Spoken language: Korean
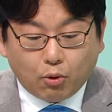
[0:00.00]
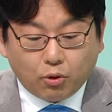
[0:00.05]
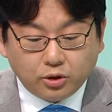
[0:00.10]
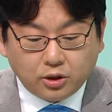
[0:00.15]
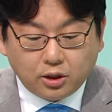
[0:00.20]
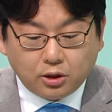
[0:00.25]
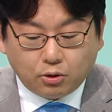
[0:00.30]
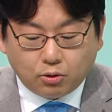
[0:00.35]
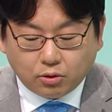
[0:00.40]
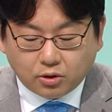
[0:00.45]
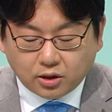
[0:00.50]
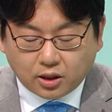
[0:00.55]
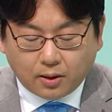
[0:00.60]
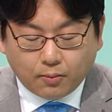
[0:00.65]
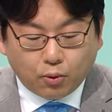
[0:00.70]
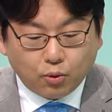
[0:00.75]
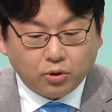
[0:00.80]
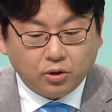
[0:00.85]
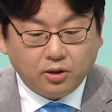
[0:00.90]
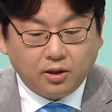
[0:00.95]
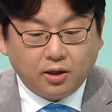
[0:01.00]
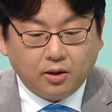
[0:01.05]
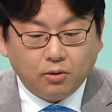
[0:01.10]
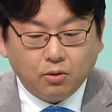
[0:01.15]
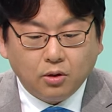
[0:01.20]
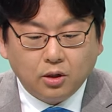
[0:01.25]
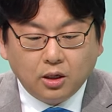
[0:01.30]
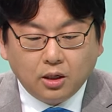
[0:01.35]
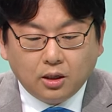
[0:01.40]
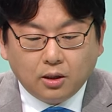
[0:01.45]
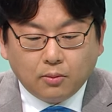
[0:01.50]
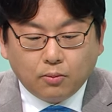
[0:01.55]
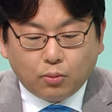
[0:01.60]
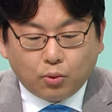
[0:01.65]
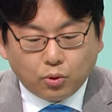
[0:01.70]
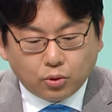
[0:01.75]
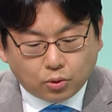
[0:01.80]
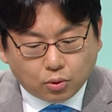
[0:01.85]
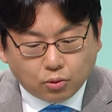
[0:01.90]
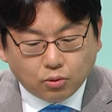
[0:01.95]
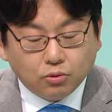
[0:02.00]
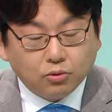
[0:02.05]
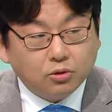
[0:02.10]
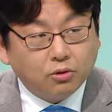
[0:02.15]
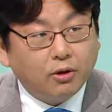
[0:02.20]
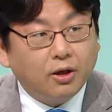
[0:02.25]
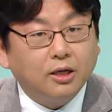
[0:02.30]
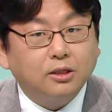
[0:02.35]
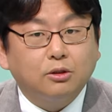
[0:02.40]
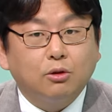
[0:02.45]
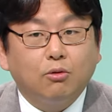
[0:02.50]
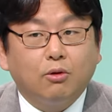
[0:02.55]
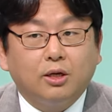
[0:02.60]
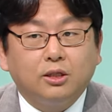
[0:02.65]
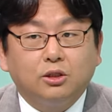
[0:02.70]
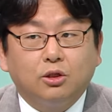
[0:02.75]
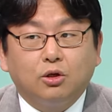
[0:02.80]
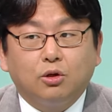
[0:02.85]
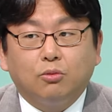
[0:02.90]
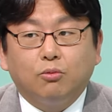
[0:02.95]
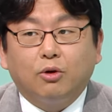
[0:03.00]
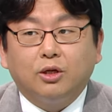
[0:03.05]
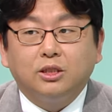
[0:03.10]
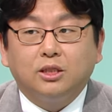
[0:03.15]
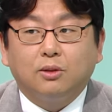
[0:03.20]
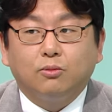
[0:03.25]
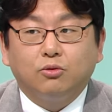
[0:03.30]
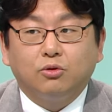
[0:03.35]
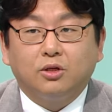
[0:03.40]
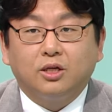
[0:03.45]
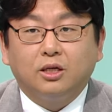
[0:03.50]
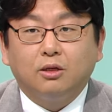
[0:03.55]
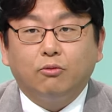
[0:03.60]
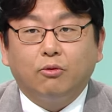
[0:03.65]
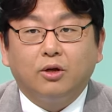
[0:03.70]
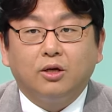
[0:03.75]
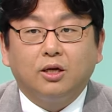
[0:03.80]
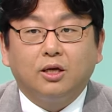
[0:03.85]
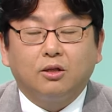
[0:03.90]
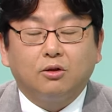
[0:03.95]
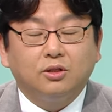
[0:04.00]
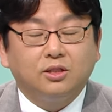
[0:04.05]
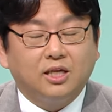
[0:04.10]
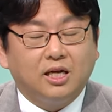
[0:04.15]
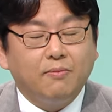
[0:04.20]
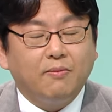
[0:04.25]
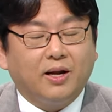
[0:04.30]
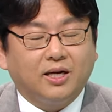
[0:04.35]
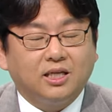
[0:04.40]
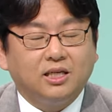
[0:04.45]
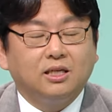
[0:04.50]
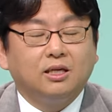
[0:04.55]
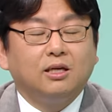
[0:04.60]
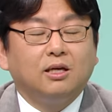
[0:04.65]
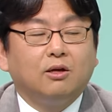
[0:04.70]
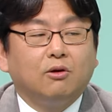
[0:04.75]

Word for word: 원인으로 크게 보는데요. 네. 보통 퇴행성 관절염 환자분들이 외래에선 제일 많이